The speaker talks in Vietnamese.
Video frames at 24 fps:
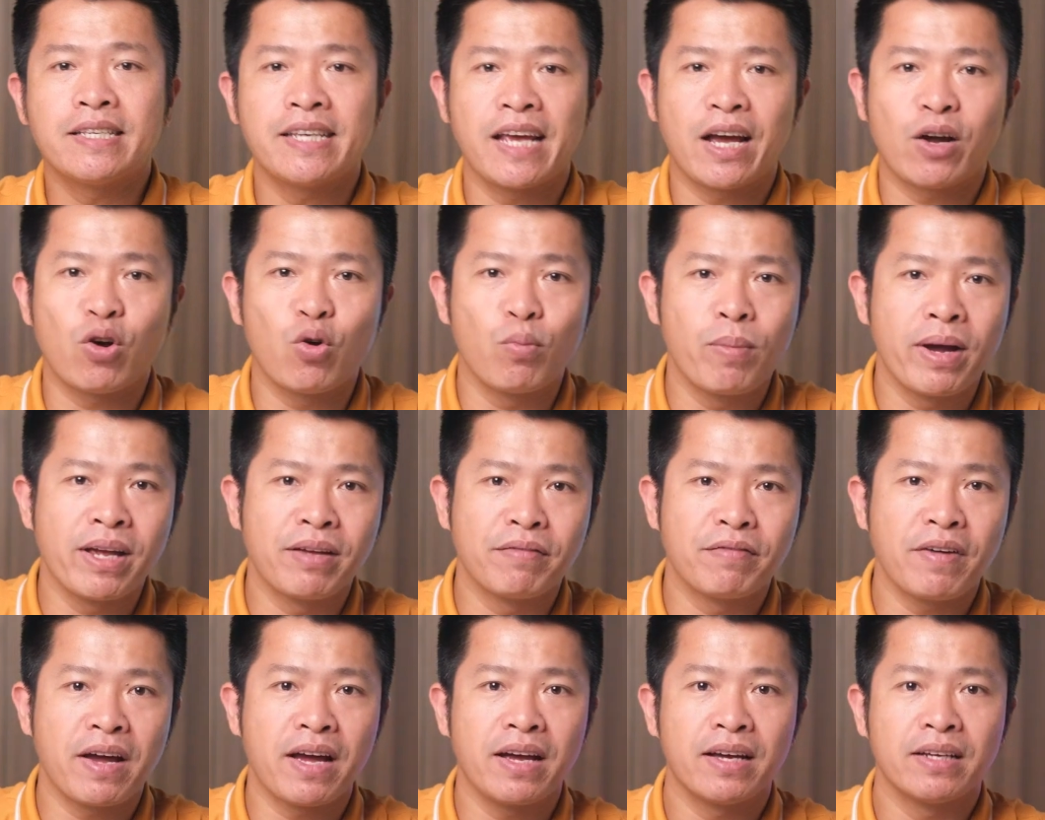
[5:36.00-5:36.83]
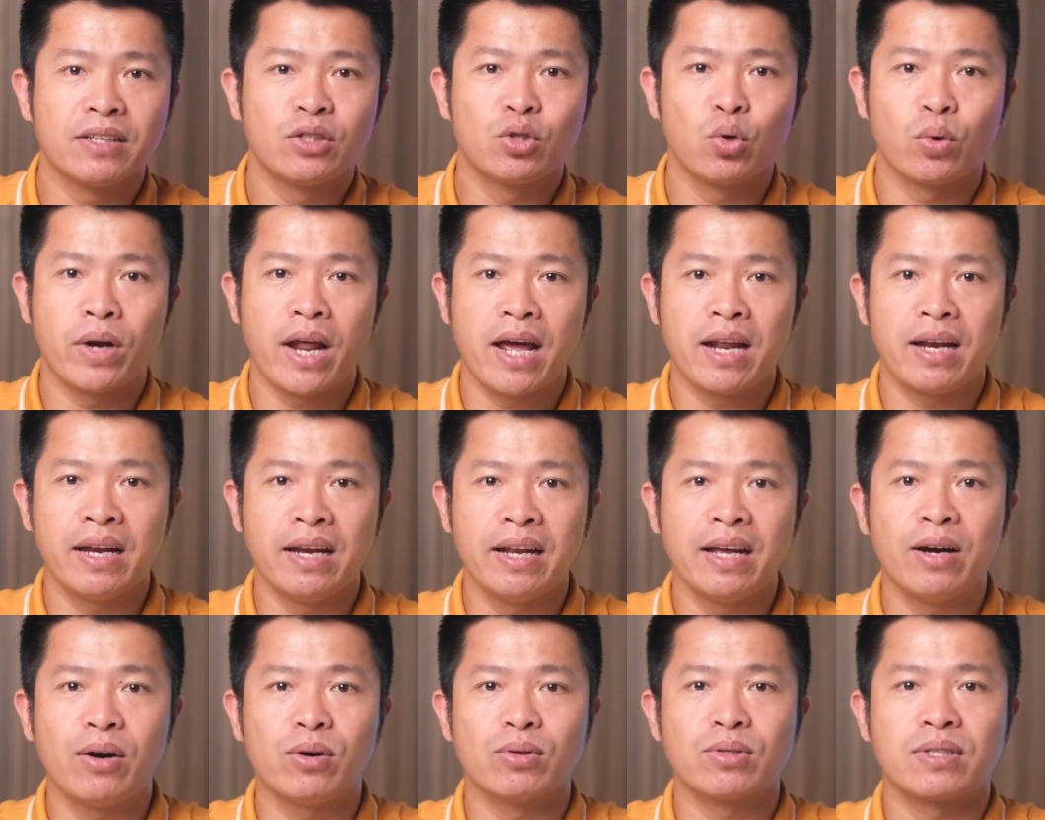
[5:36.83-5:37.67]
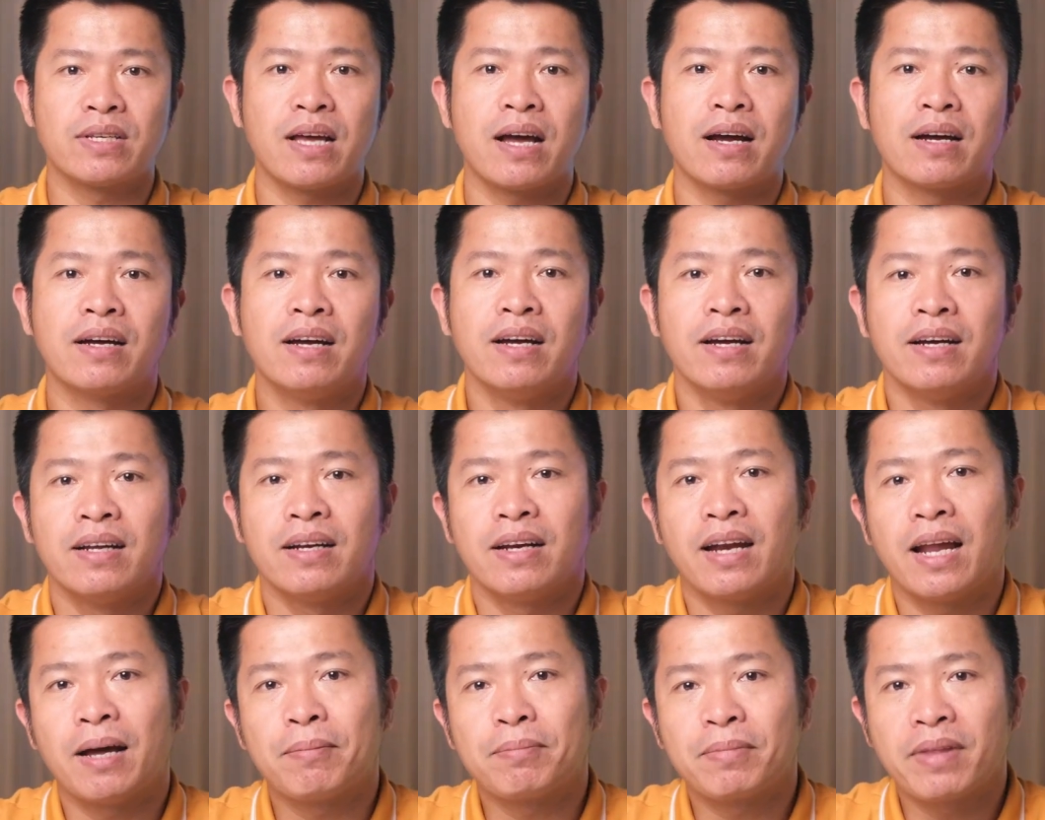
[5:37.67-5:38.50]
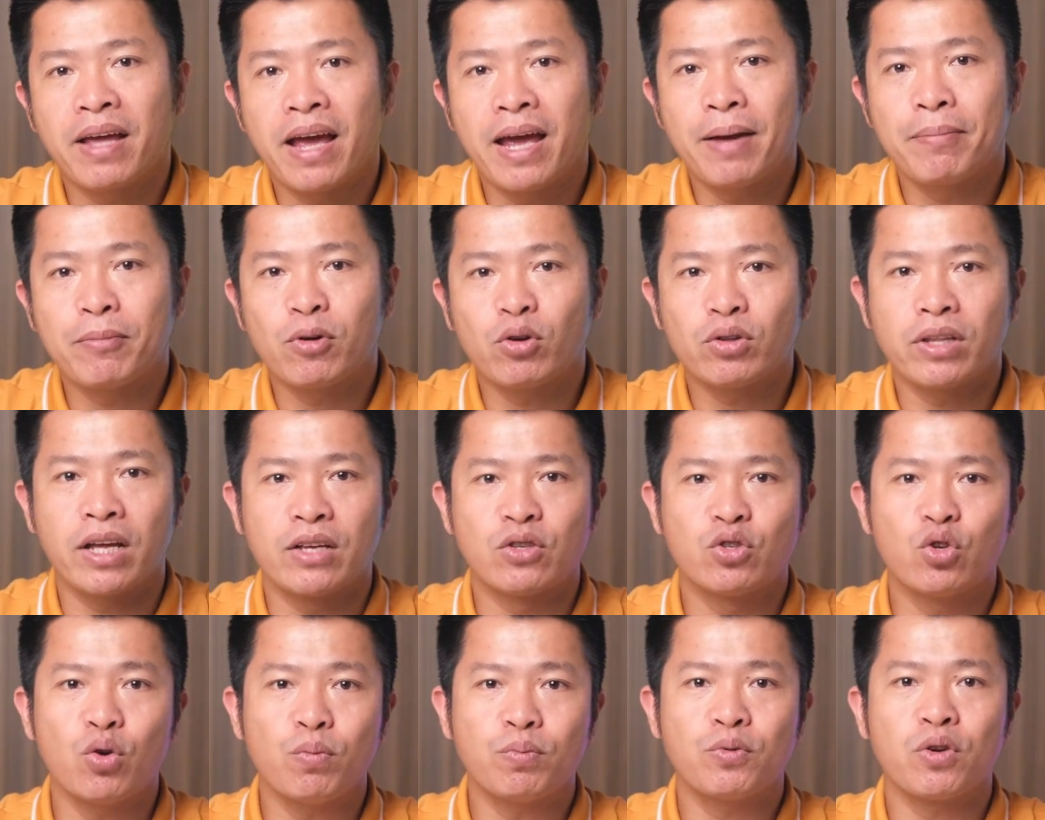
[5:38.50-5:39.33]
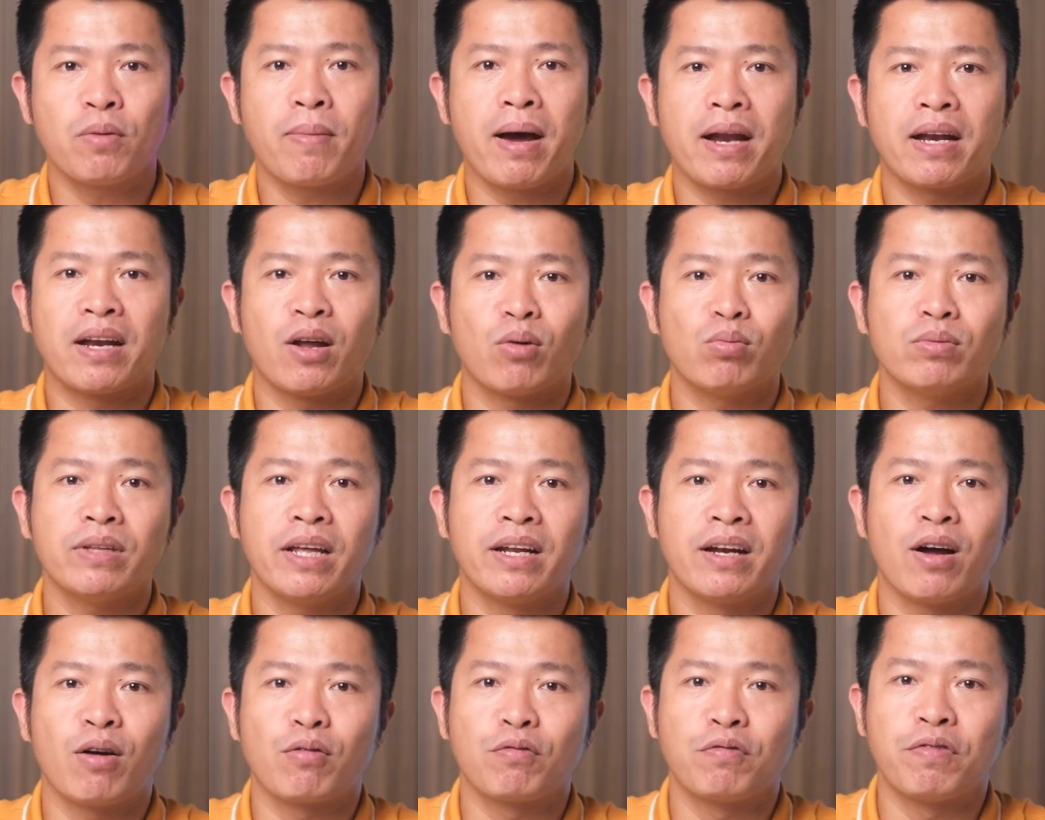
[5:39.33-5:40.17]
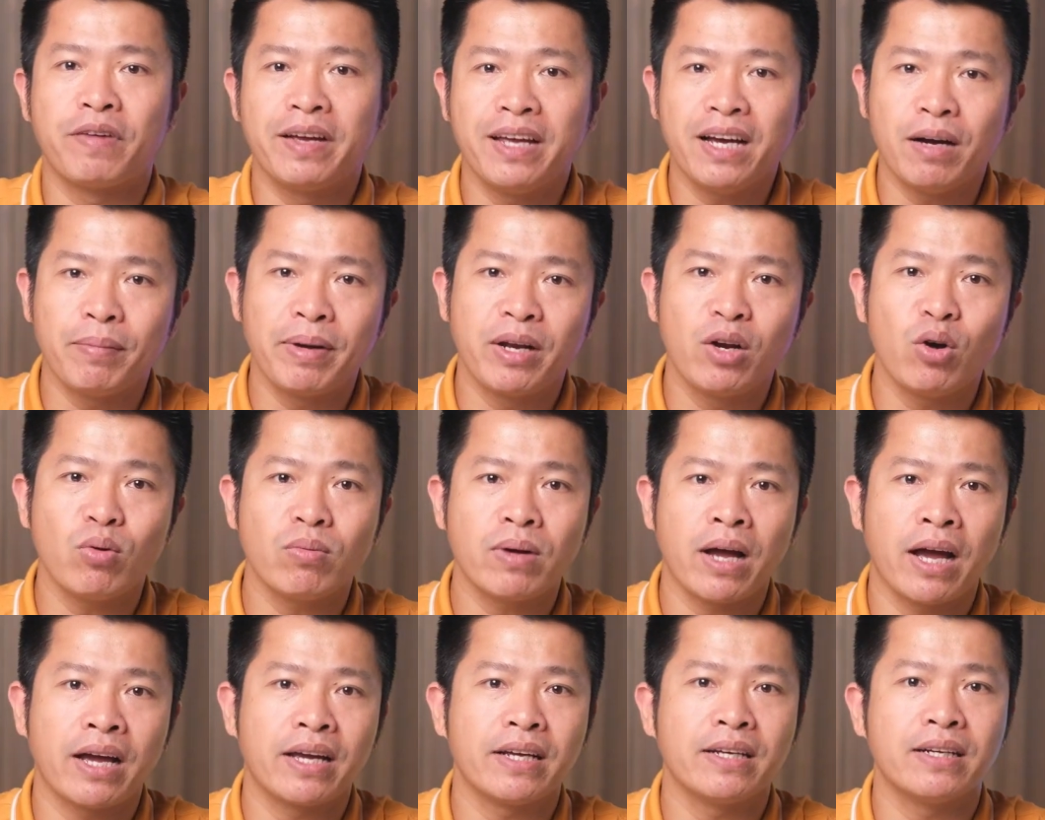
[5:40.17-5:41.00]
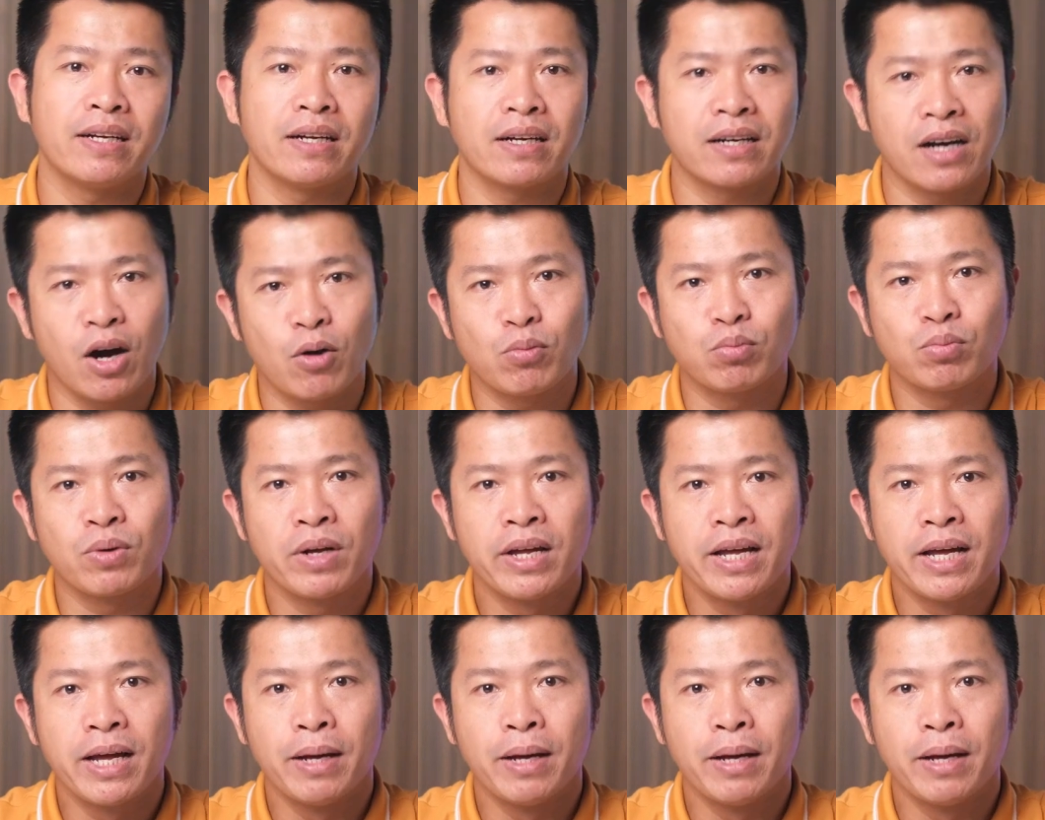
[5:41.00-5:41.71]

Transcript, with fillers: sẻ của mình về chủ đề liệu rằng làm thêm có thể giúp cho bạn đóng tiền học phí ở bên Úc hay không.